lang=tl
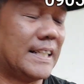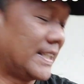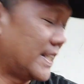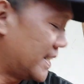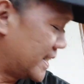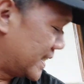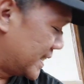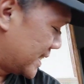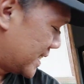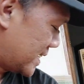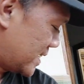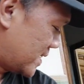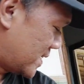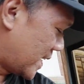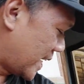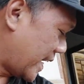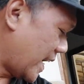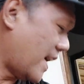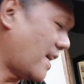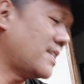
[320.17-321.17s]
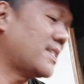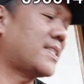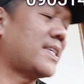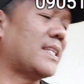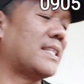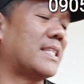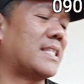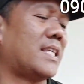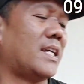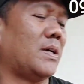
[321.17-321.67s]
Ganun. Okay,
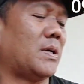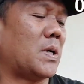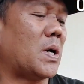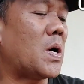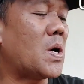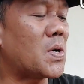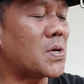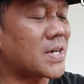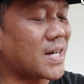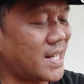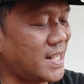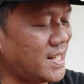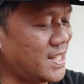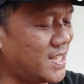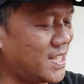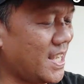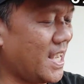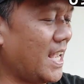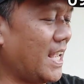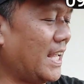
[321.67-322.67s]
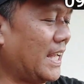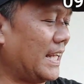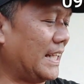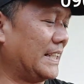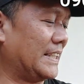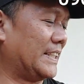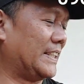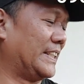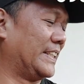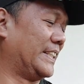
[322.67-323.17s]
send the orange
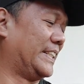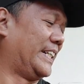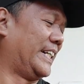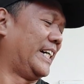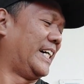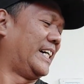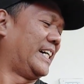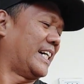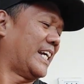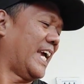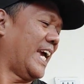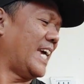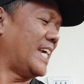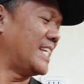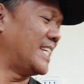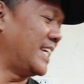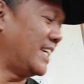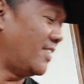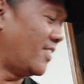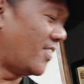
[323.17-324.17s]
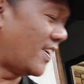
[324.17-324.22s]
Ganon. Okay.